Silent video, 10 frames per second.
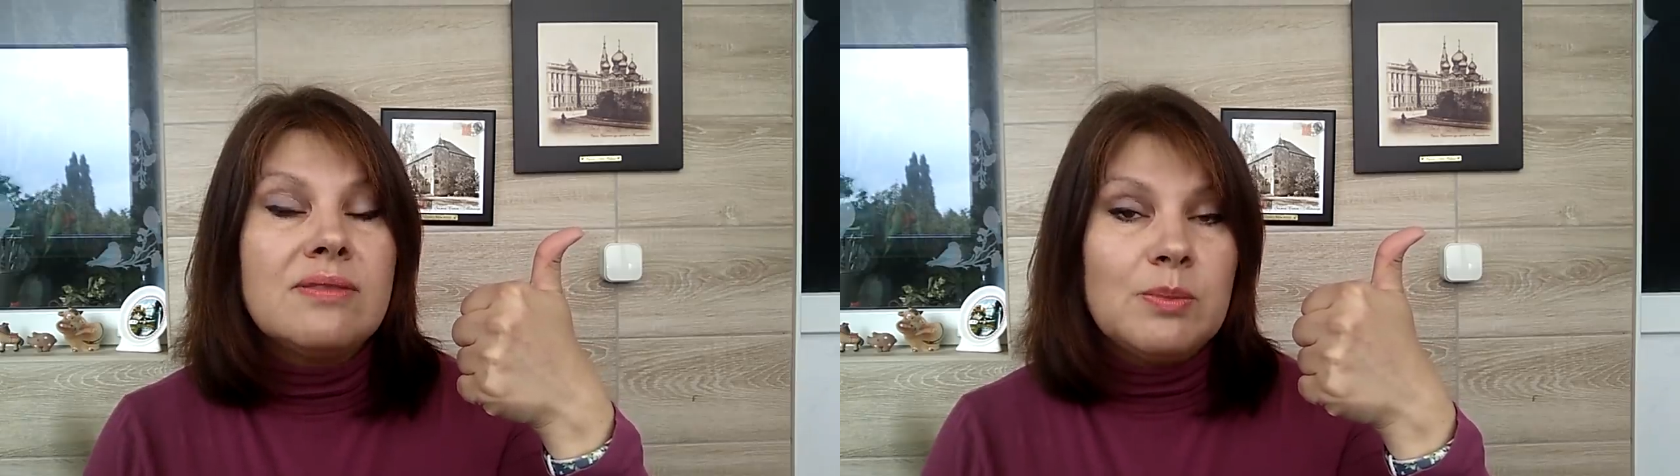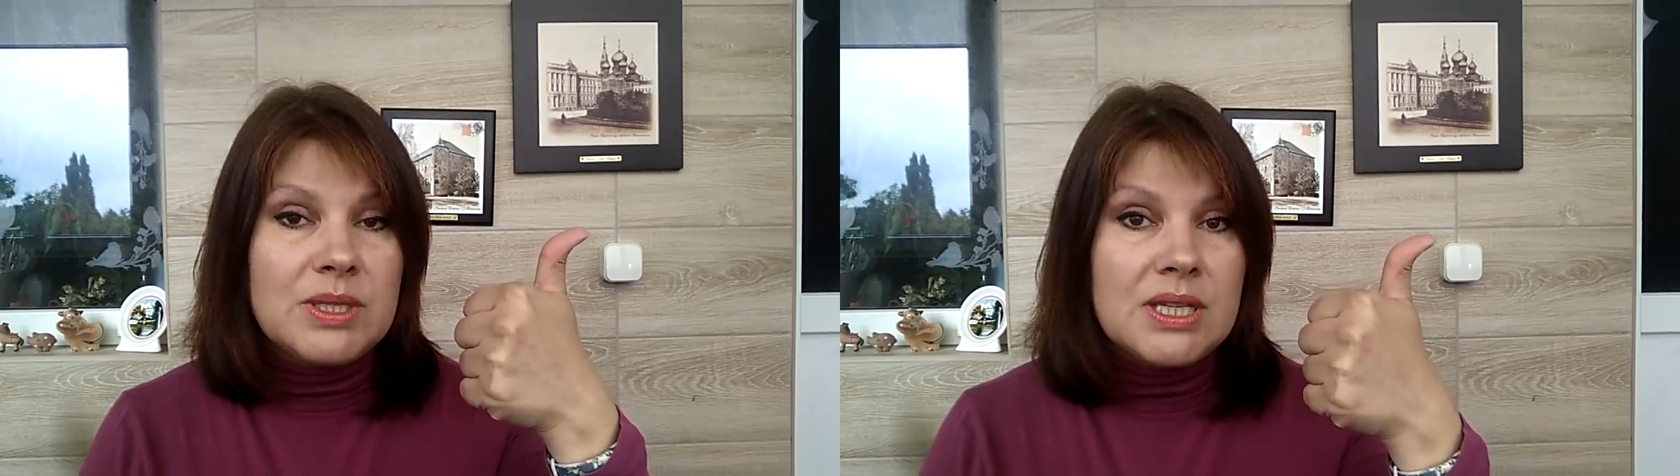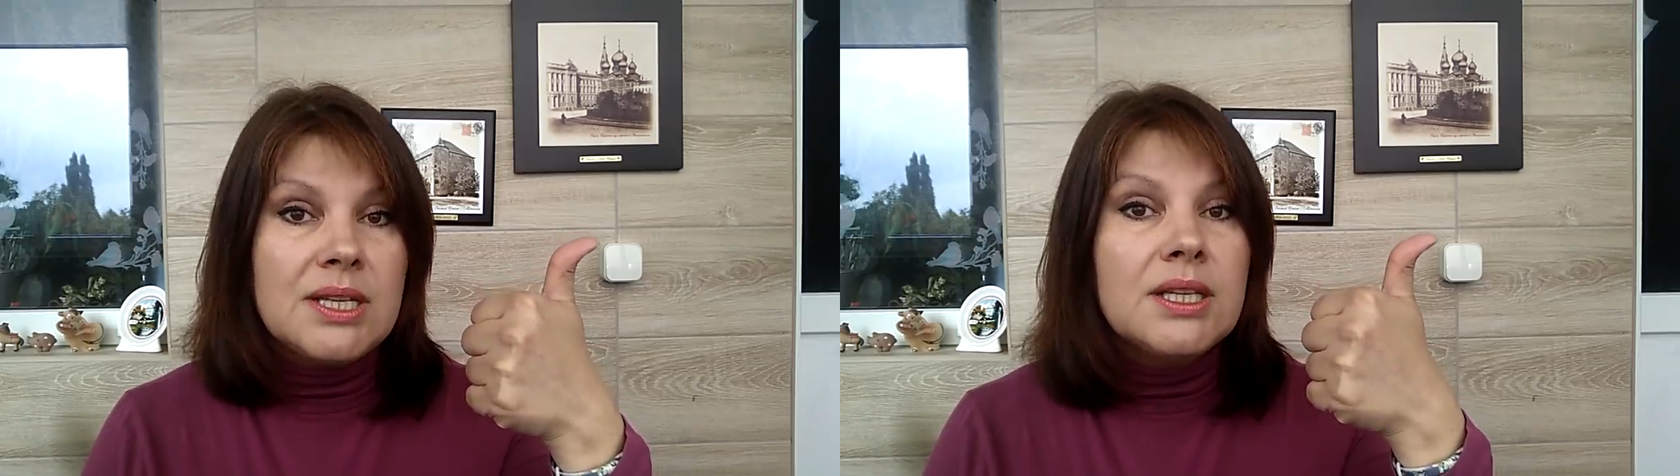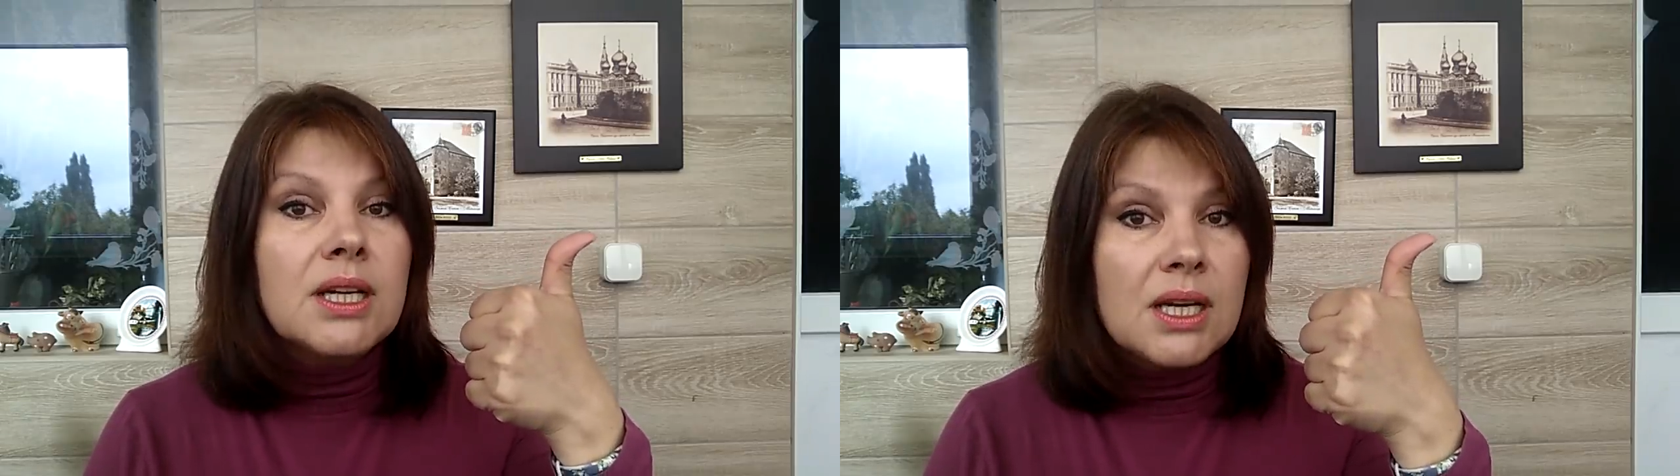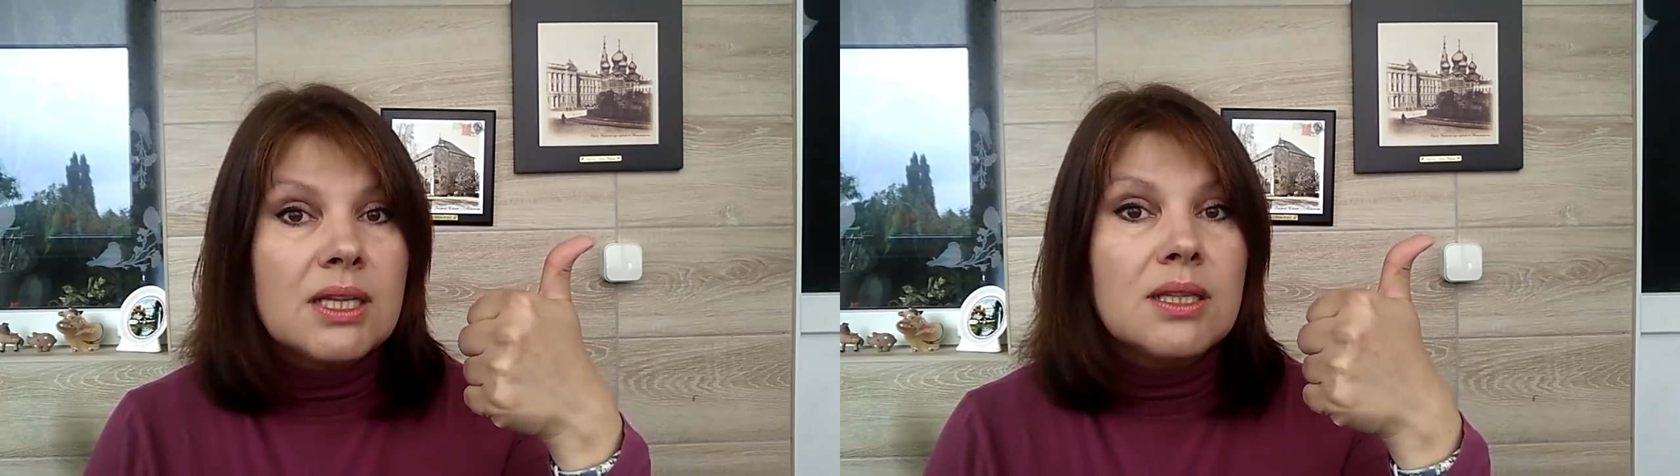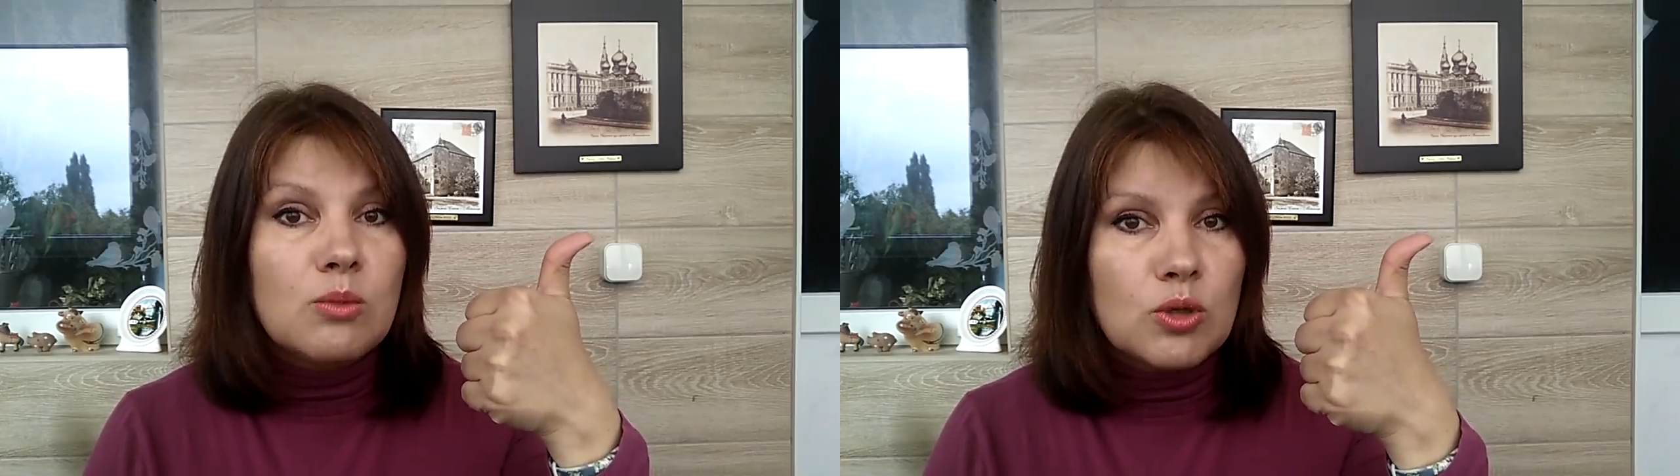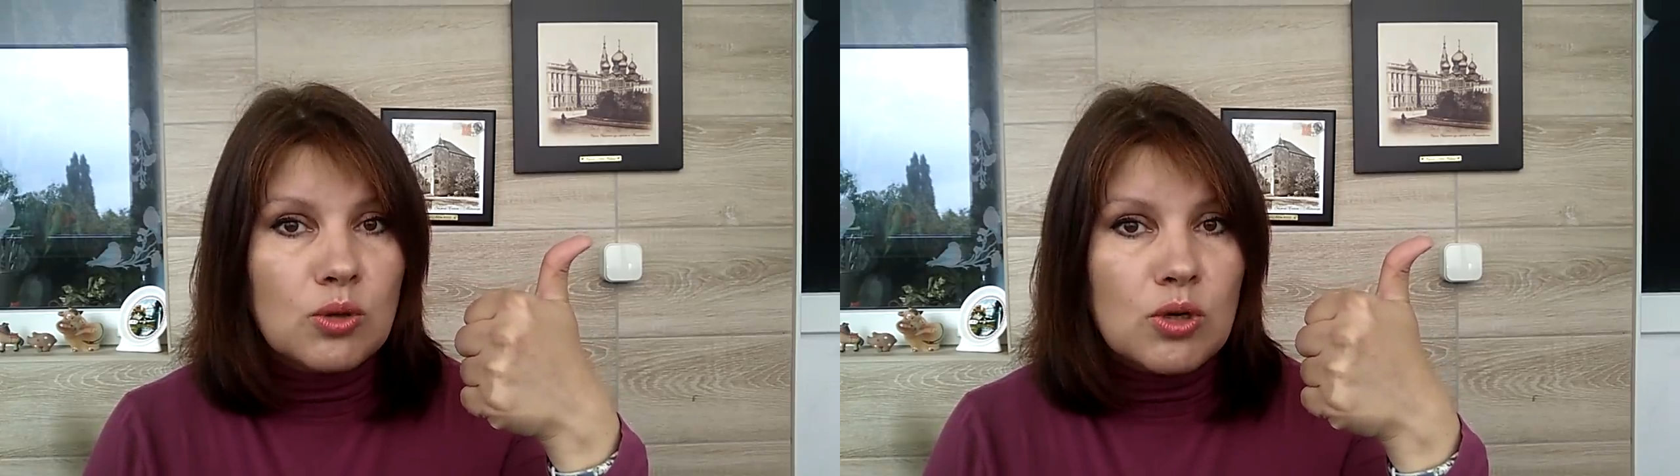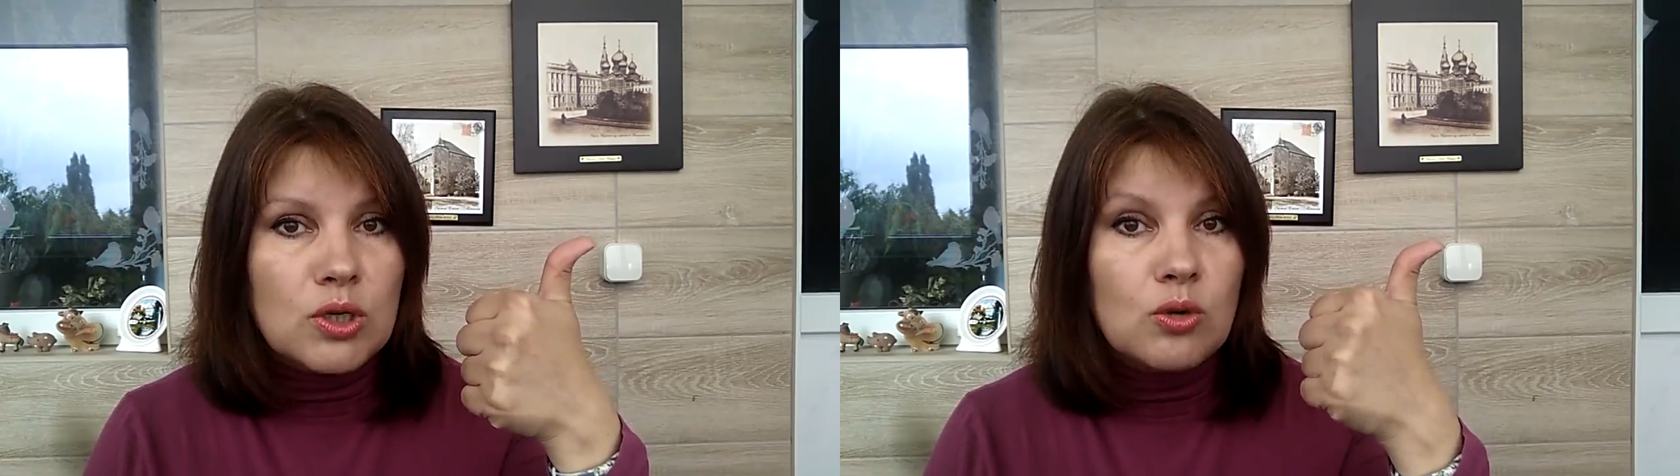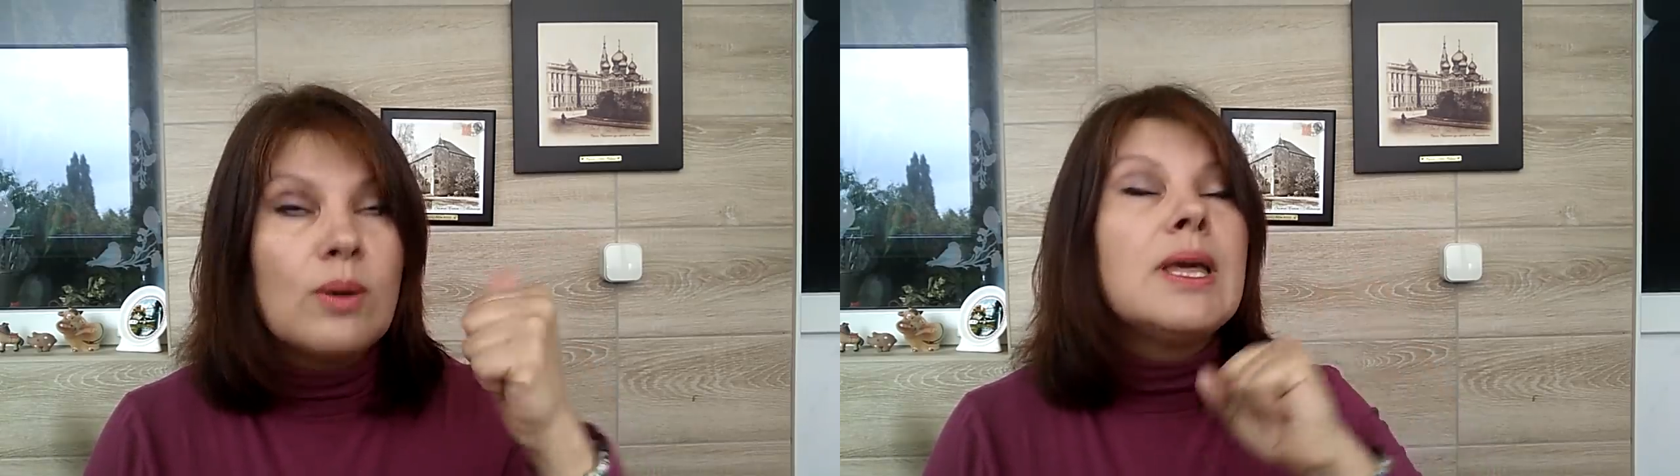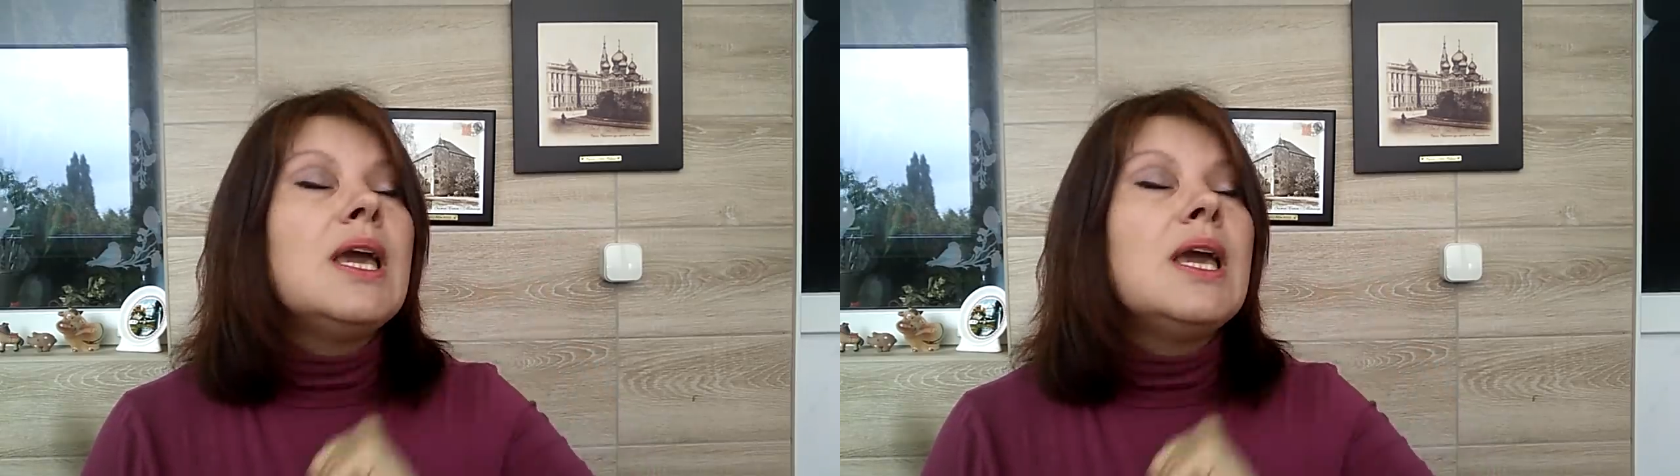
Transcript: в описании к этому ролику.